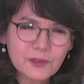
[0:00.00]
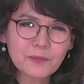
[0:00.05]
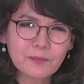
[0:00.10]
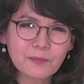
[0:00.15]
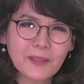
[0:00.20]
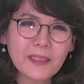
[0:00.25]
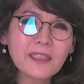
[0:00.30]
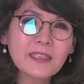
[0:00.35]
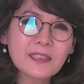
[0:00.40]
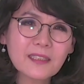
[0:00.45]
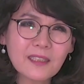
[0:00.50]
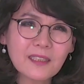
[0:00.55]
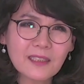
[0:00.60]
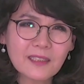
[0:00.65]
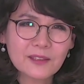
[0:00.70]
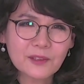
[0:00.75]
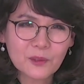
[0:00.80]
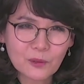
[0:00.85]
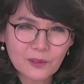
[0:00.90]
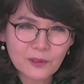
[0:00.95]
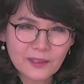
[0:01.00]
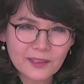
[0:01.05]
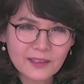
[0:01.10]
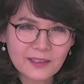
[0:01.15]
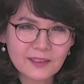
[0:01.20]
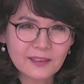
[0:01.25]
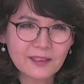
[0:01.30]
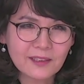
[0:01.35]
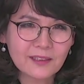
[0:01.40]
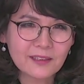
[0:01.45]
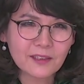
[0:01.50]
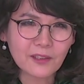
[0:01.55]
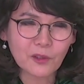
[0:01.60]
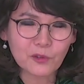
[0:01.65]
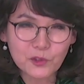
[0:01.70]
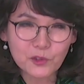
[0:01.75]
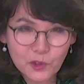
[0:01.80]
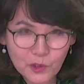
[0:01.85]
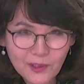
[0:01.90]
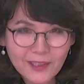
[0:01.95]
메시아 솔리스트
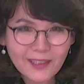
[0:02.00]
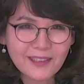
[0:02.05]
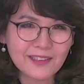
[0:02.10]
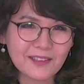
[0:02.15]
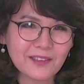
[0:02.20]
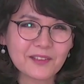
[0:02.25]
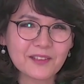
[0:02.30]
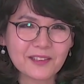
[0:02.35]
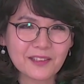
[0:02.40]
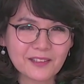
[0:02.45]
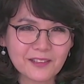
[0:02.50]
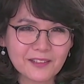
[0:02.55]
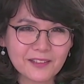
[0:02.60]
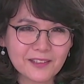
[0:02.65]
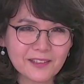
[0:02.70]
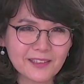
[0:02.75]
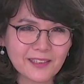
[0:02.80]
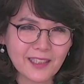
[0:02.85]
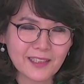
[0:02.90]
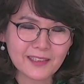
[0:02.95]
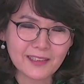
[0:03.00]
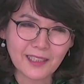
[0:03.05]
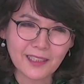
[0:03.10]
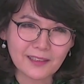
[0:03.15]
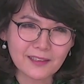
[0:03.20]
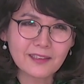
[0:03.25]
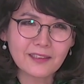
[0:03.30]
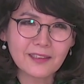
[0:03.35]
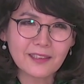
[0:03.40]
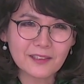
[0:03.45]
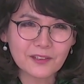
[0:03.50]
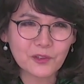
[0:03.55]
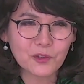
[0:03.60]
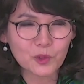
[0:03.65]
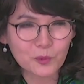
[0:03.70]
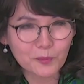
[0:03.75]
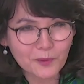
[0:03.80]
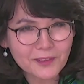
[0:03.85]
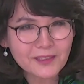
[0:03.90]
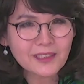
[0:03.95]
연주회가 있었어요. 제가 작년에
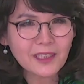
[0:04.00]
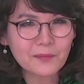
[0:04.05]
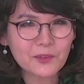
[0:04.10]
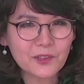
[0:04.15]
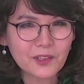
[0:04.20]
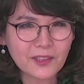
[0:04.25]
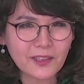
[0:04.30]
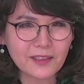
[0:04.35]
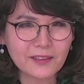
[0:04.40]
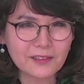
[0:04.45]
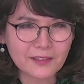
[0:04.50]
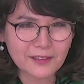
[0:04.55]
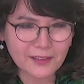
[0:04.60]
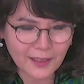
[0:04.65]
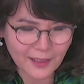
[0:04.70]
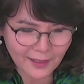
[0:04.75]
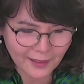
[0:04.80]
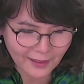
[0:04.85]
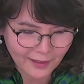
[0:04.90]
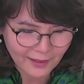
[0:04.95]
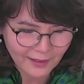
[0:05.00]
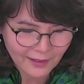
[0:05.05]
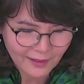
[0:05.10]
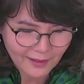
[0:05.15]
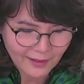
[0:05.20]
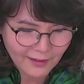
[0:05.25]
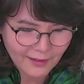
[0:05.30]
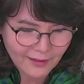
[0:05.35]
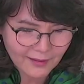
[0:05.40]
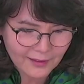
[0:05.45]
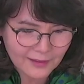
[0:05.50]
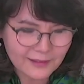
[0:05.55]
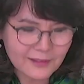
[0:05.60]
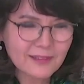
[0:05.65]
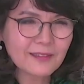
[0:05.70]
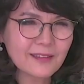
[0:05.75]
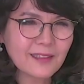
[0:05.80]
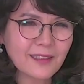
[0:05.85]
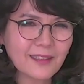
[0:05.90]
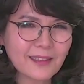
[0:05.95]
서두 번 참석했는데
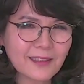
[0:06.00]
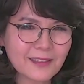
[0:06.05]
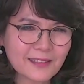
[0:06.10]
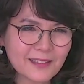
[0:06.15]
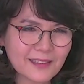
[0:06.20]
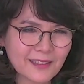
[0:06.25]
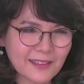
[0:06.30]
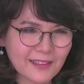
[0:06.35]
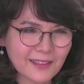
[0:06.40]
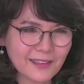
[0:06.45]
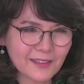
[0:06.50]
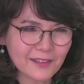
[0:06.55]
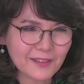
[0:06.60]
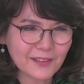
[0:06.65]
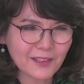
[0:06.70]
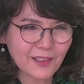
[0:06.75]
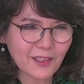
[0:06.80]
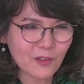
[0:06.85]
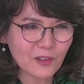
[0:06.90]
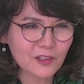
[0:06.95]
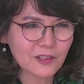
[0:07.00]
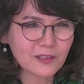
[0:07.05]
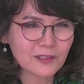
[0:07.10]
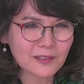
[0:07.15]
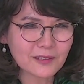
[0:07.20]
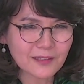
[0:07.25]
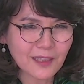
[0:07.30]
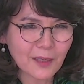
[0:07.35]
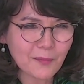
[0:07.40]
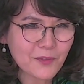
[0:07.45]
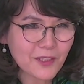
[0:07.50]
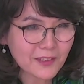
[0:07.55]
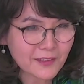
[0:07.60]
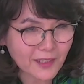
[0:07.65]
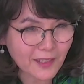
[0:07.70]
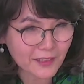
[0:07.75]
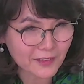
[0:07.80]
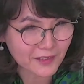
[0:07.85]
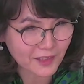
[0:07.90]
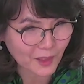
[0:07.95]
그때 이제 제가 그
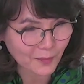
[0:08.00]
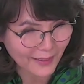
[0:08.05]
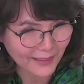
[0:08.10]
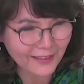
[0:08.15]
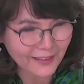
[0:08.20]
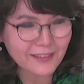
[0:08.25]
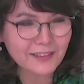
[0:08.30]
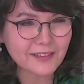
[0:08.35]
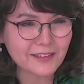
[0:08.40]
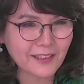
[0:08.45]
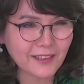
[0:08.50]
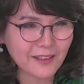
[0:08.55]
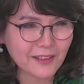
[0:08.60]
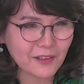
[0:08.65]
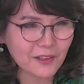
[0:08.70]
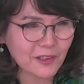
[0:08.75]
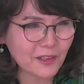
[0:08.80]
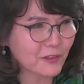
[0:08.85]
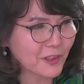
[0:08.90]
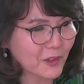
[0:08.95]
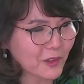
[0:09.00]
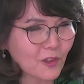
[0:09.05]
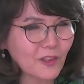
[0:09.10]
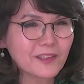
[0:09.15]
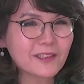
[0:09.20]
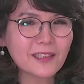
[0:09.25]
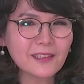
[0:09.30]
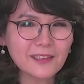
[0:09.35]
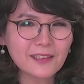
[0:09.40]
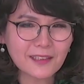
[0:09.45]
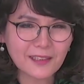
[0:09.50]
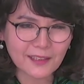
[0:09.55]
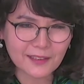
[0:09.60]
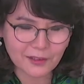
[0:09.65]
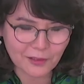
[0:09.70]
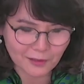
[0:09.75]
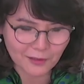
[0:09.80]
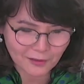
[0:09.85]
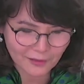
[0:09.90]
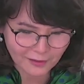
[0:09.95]
합창들을 굉장히 반했는데요. 우리
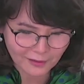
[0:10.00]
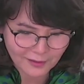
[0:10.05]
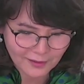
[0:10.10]
권사님께서